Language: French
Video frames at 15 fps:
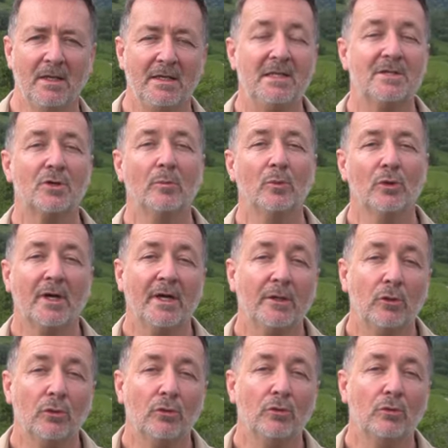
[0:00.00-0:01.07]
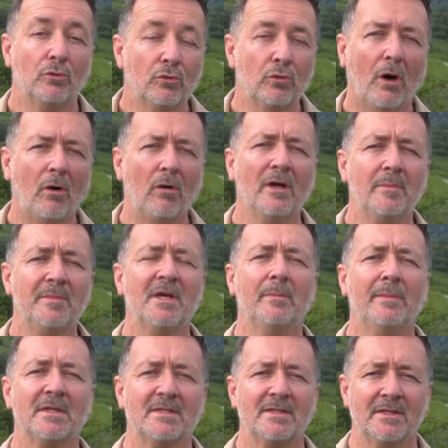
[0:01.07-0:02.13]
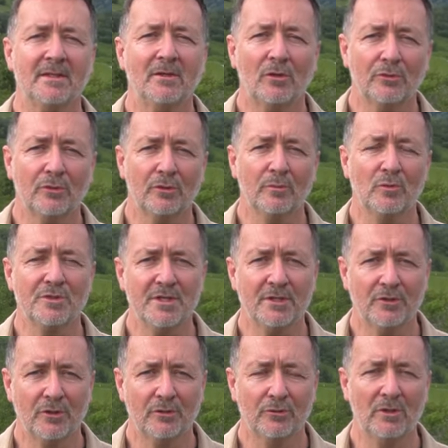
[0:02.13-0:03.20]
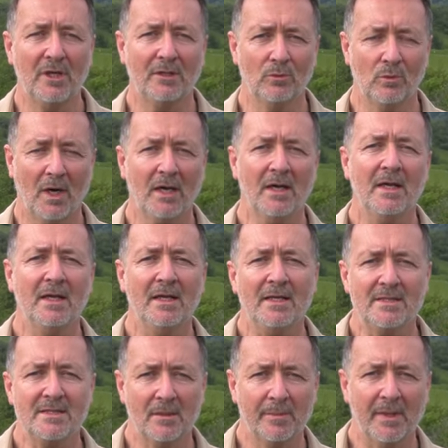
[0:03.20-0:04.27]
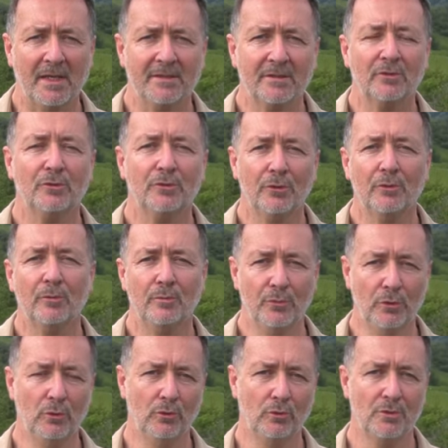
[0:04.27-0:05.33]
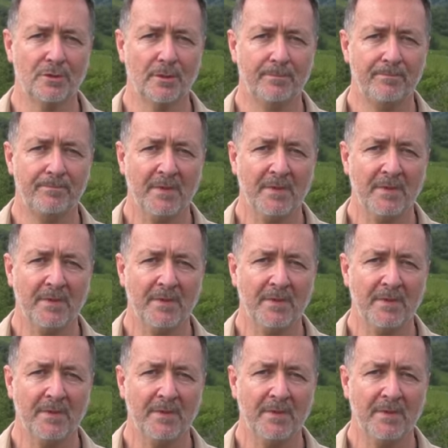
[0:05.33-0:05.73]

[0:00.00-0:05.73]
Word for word: Il semblerait que le courant est bien passé entre Monseigneur Delannoy et ses prêtres de Mulhouse.